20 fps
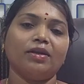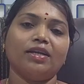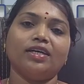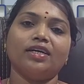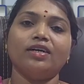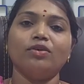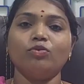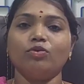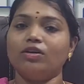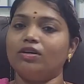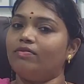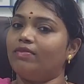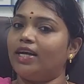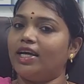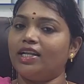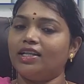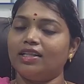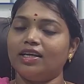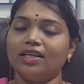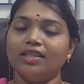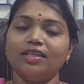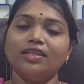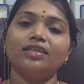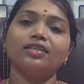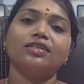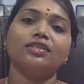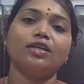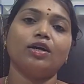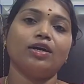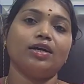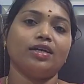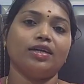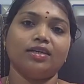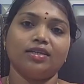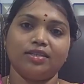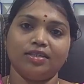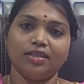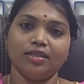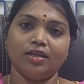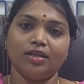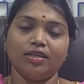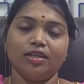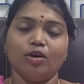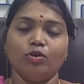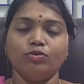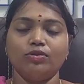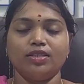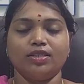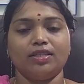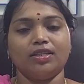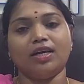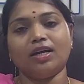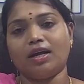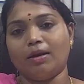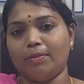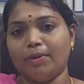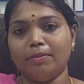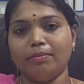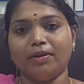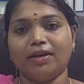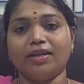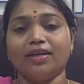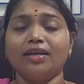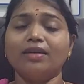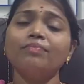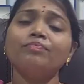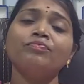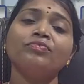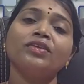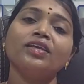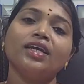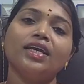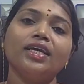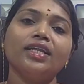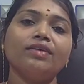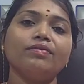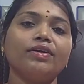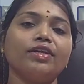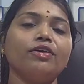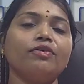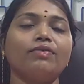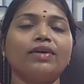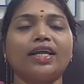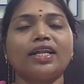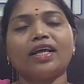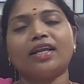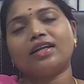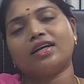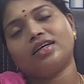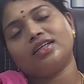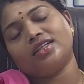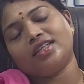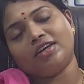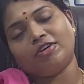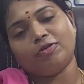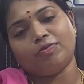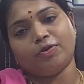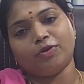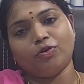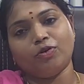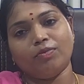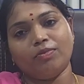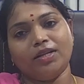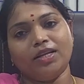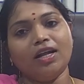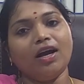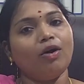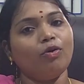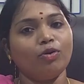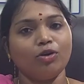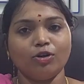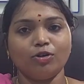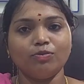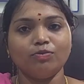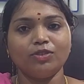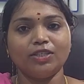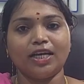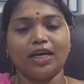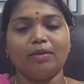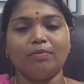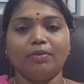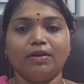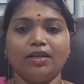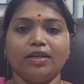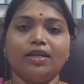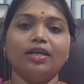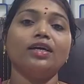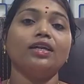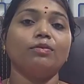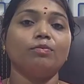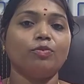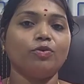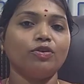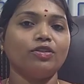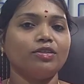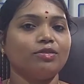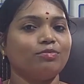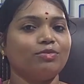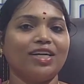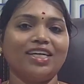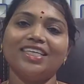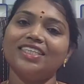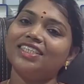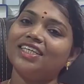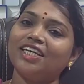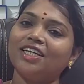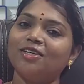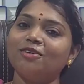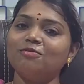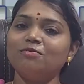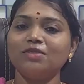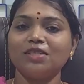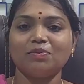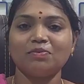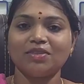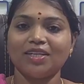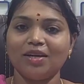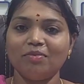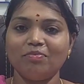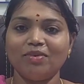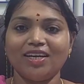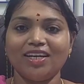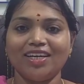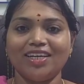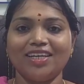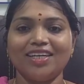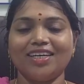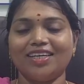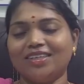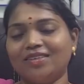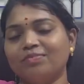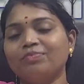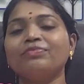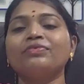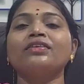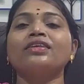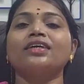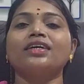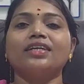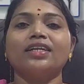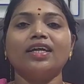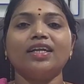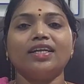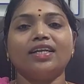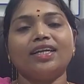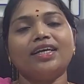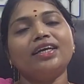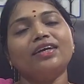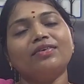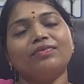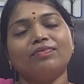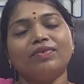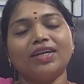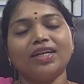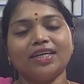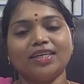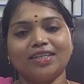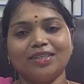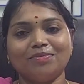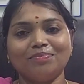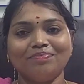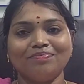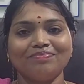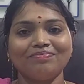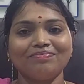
பண்ணுங்கள் உங்களுக்கு வேறு ஏதாவது டவுட்ஸ் இருந்தால் கமெண்ட் பண்ணுங்கள் இந்த வீடியோ வேறு யாருக்காவது தேவைப்படும் அப்படின்னா அவங்களுக்கும் ஷேர் பண்ணுங்கள் போகிறதுக்கு முன்னாடி சேனலும் சப்ஸ்கிரைப் பண்ணிவிடுங்க நன்றி வணக்கம்